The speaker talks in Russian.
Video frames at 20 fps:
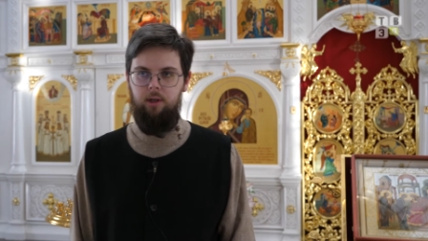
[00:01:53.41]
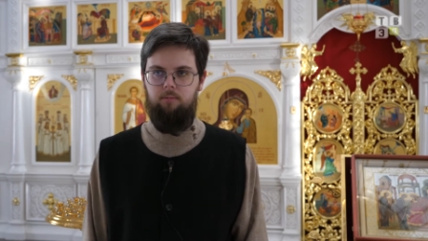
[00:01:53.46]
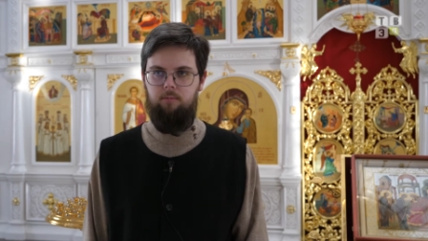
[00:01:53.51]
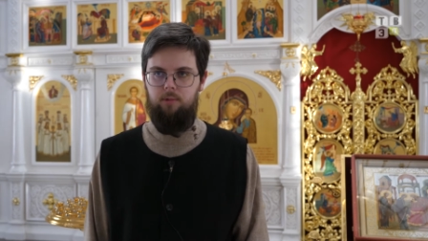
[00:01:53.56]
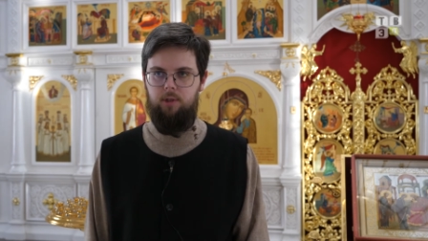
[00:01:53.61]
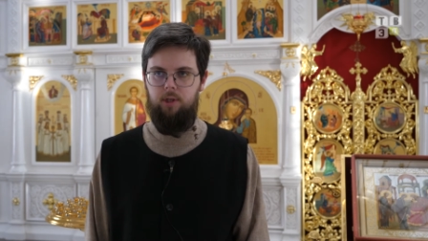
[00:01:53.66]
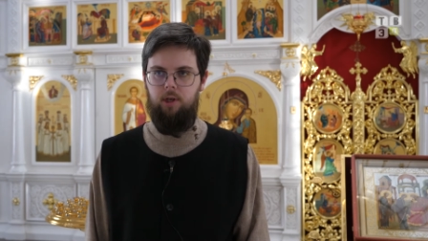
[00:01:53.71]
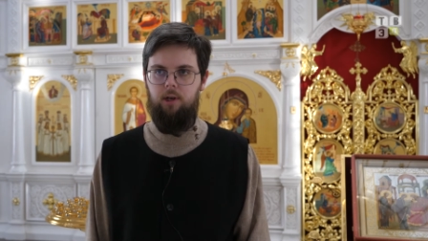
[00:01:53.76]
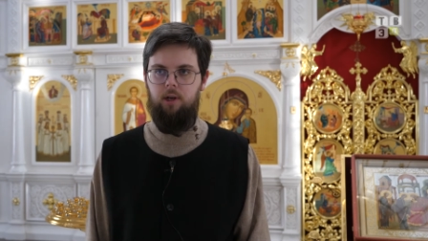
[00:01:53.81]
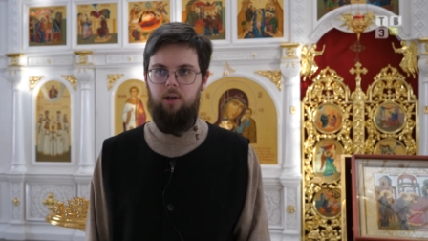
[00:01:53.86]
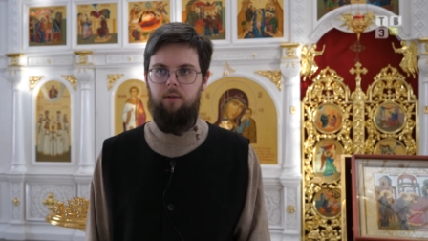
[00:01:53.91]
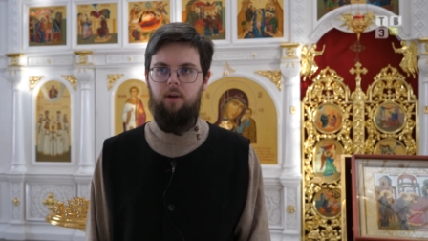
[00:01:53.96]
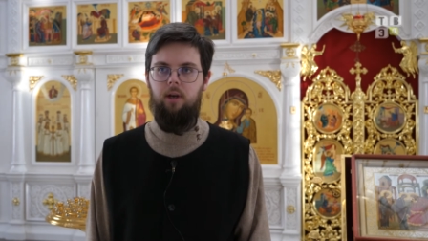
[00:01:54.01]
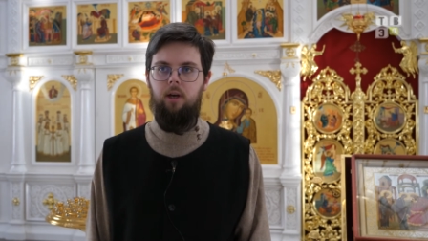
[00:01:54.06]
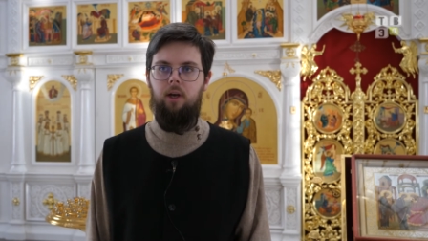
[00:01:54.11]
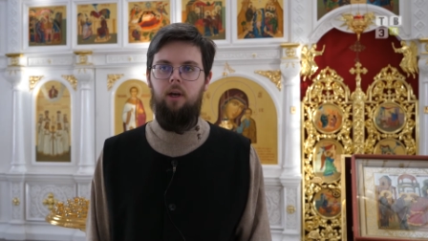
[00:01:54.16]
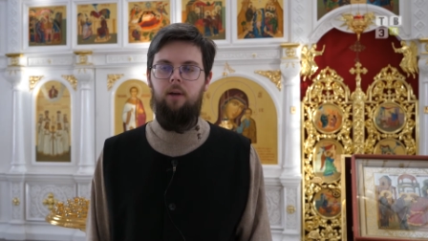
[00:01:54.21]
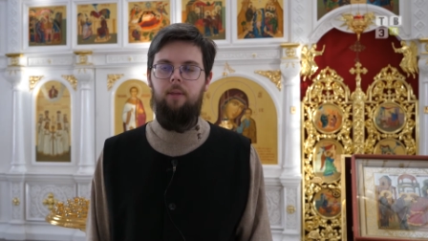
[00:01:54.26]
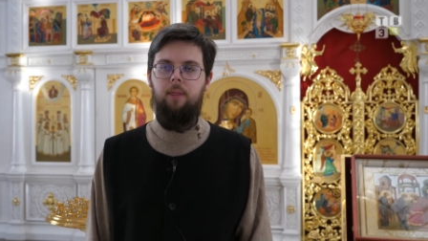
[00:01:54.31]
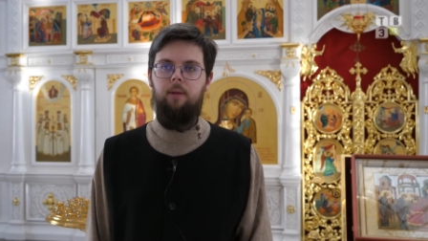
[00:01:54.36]
в церкви,
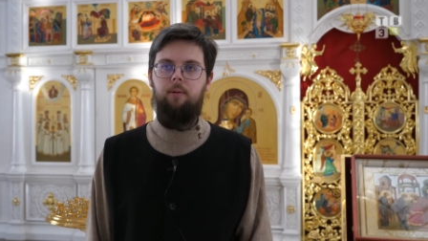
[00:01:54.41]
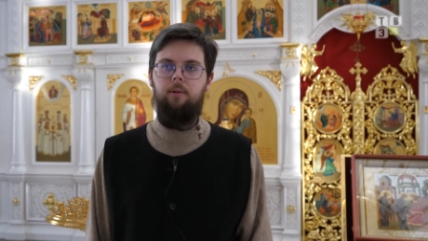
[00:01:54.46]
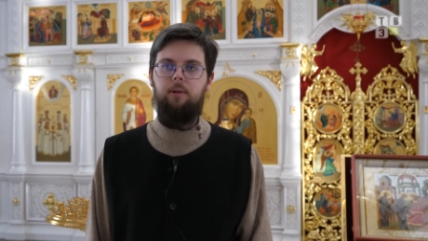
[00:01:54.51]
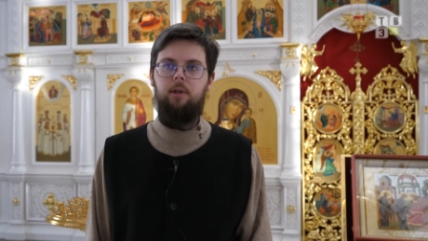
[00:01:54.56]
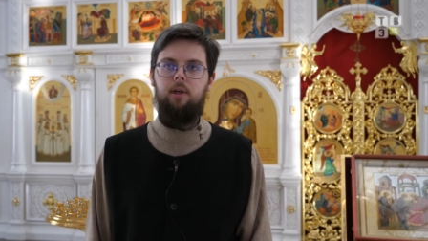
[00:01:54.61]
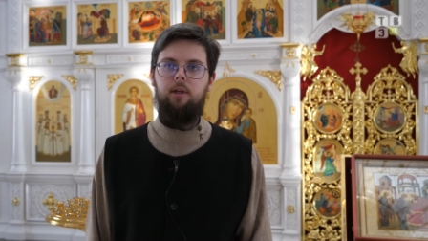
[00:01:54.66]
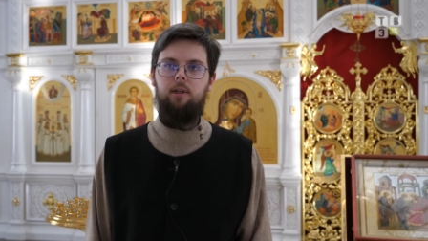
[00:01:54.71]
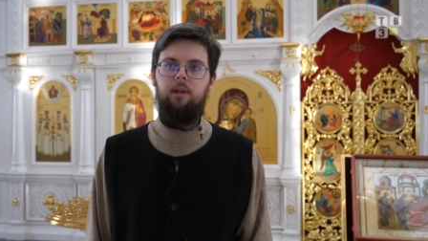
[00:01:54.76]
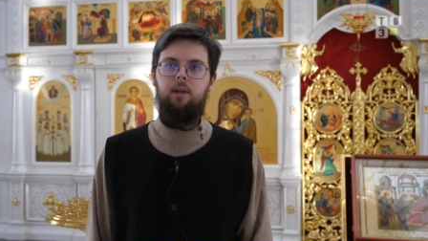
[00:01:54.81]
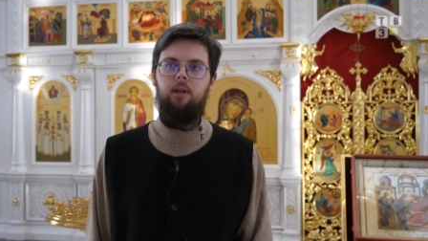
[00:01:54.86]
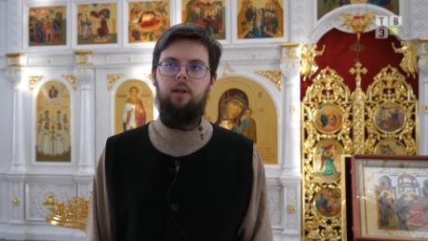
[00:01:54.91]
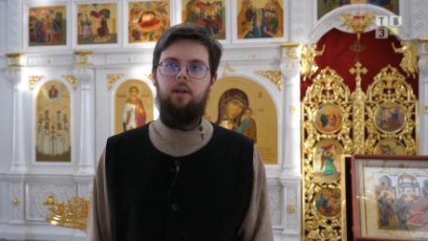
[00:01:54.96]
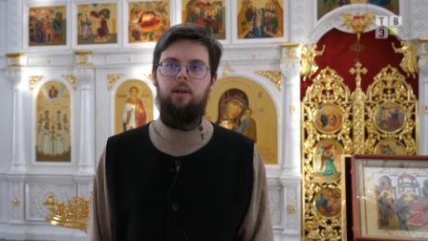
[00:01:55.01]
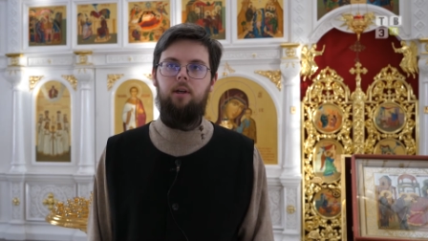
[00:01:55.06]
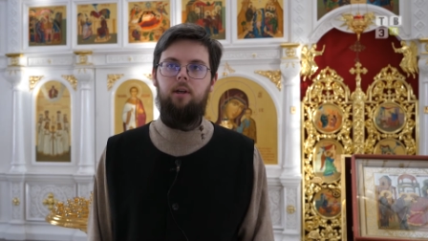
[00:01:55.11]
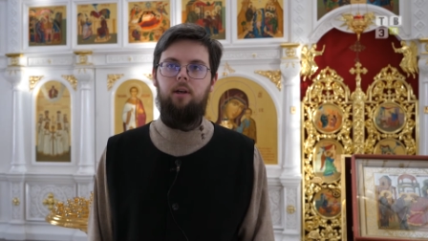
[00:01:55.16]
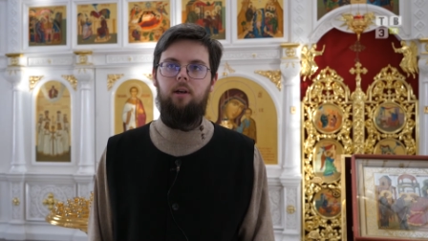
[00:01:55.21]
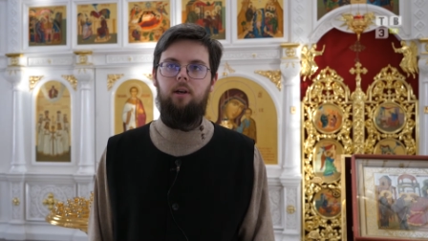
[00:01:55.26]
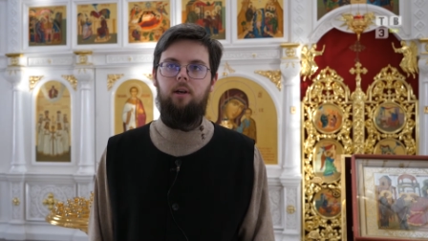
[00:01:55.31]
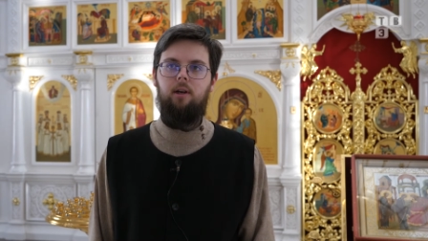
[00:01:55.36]
вот, они
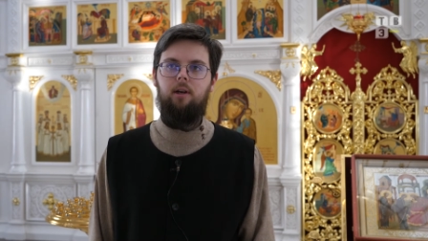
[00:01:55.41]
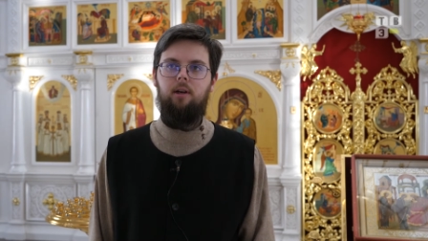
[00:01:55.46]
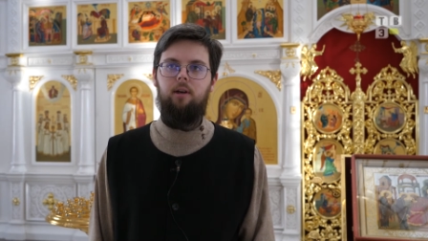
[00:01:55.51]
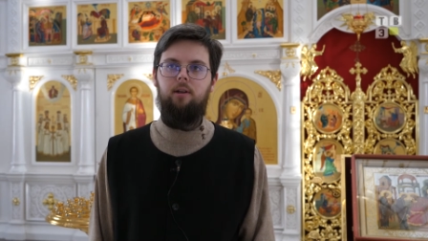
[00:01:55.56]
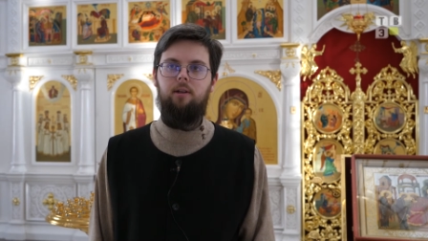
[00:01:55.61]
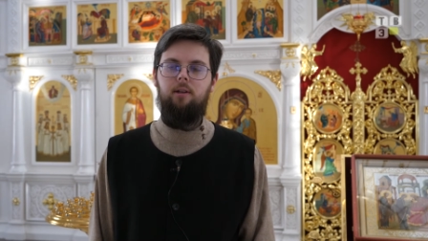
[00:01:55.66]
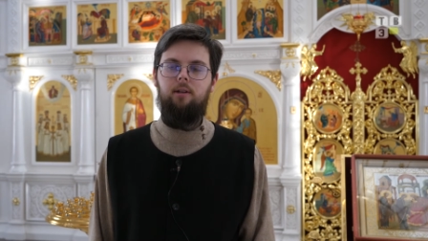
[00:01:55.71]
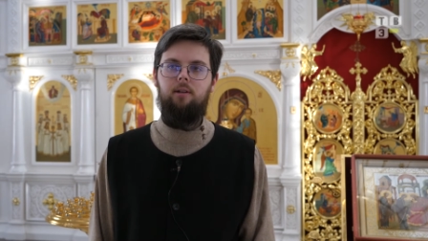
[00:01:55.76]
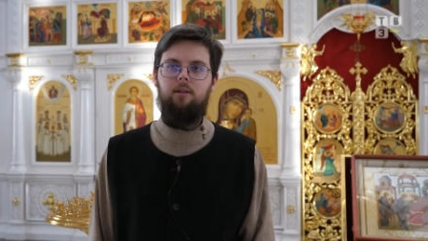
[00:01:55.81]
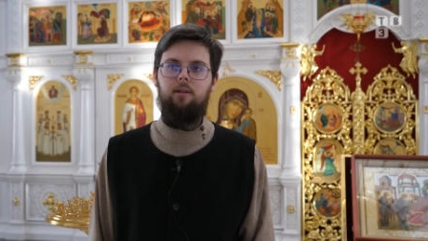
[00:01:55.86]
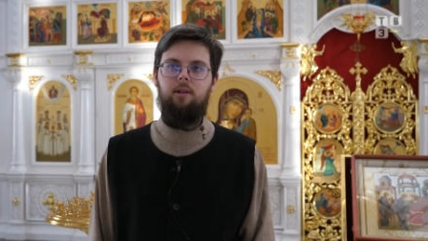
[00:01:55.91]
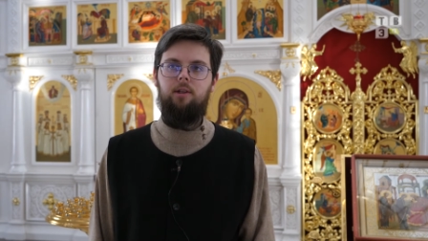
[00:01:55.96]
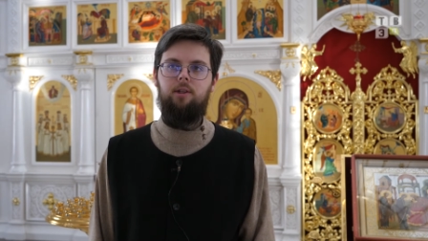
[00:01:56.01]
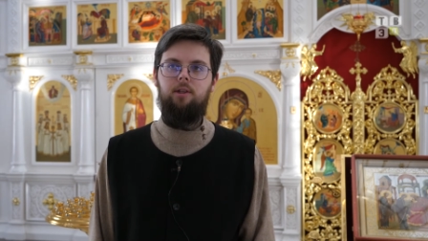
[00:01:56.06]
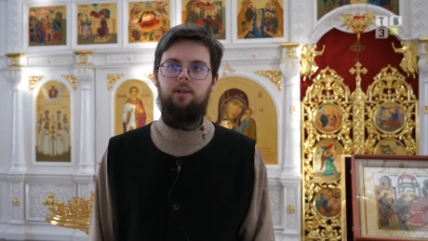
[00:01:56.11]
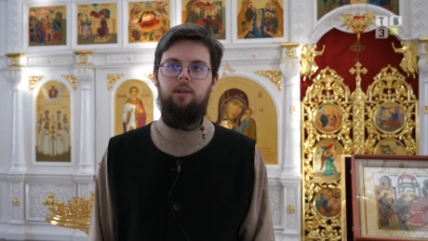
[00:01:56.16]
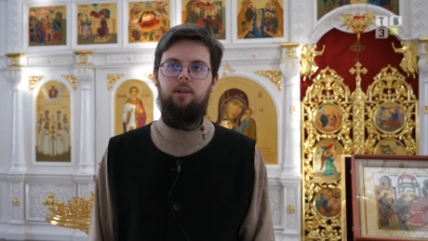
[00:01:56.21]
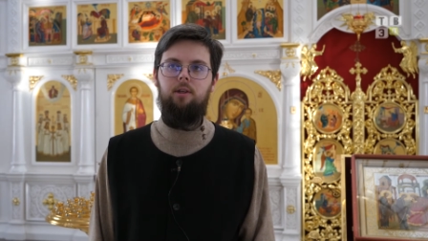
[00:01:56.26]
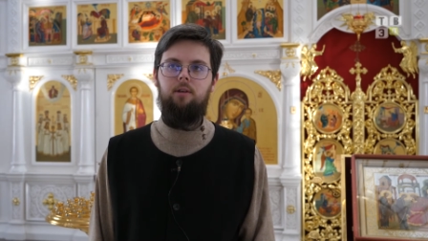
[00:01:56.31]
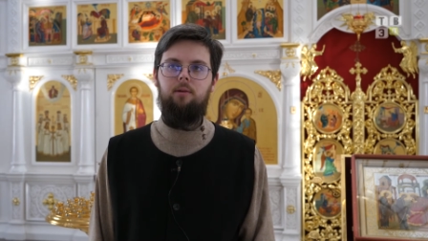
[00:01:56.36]
а,
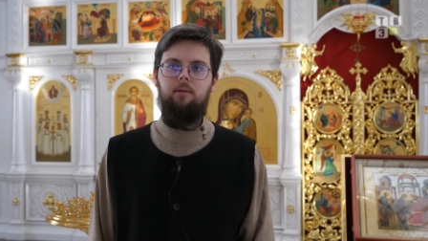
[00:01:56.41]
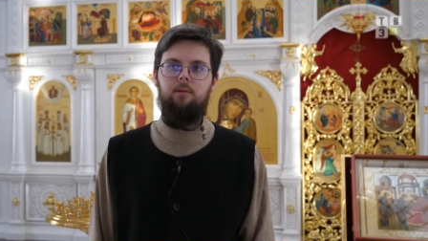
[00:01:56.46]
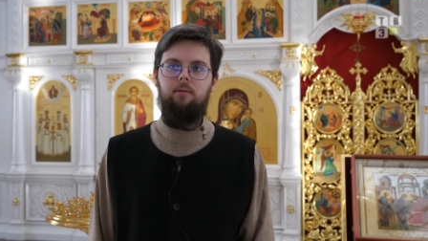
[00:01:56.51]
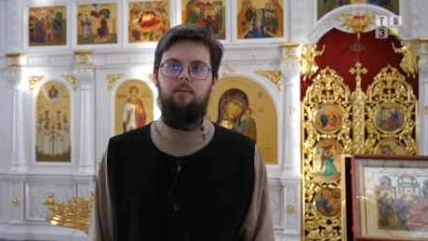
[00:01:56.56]
должны